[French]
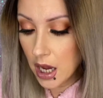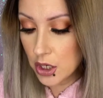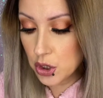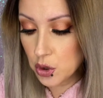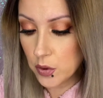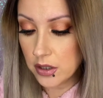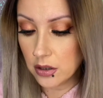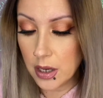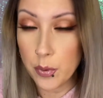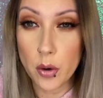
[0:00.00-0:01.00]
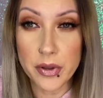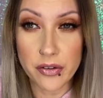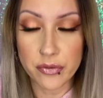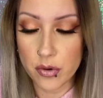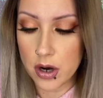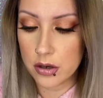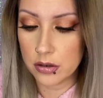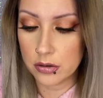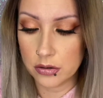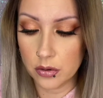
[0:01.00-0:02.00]
Ensuite, la première fois,
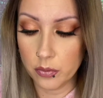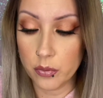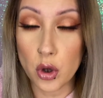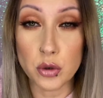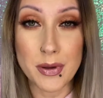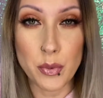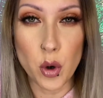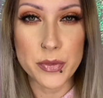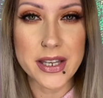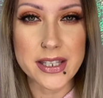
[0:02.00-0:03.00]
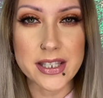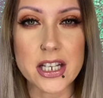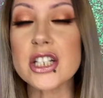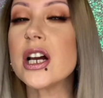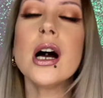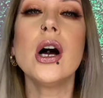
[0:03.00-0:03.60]
euh, donc lors de mes premiers achats,